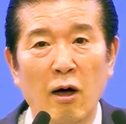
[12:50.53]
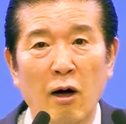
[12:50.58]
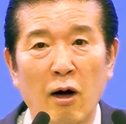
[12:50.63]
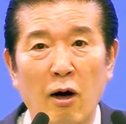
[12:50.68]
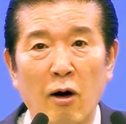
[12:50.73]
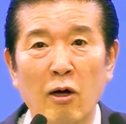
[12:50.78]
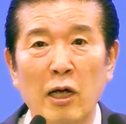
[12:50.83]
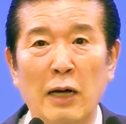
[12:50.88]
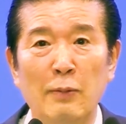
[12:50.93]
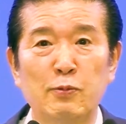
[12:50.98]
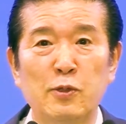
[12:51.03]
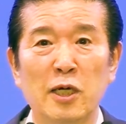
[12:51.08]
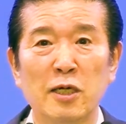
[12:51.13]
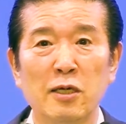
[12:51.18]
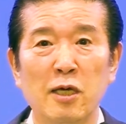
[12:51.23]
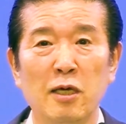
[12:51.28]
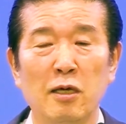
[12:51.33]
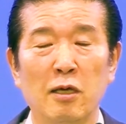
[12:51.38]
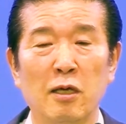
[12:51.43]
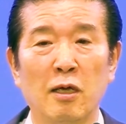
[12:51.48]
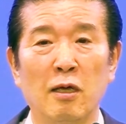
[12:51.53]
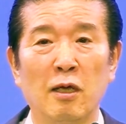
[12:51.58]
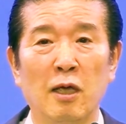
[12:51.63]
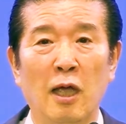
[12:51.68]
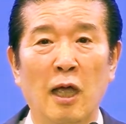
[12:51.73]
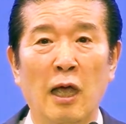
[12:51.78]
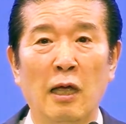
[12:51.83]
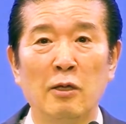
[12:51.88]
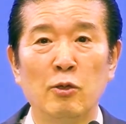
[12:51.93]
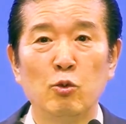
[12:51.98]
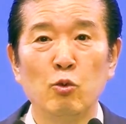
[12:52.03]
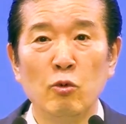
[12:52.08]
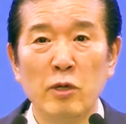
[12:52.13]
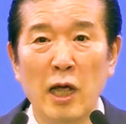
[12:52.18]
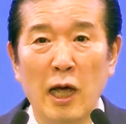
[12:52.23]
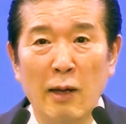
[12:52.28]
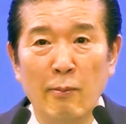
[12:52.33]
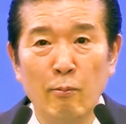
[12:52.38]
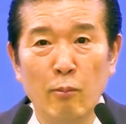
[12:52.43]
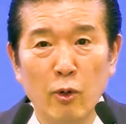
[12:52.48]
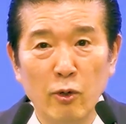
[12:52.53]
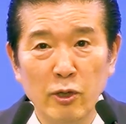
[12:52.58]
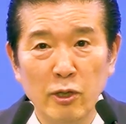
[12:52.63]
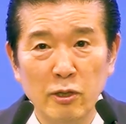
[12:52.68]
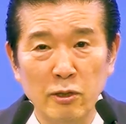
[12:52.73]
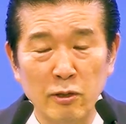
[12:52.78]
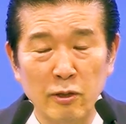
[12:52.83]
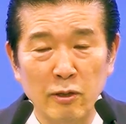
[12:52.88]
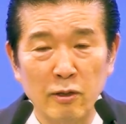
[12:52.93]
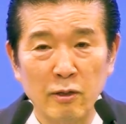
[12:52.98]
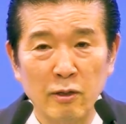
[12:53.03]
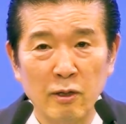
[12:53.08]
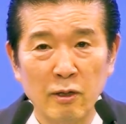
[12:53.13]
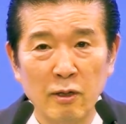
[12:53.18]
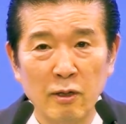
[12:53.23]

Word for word: 어 갑자기 눈에 안 보이던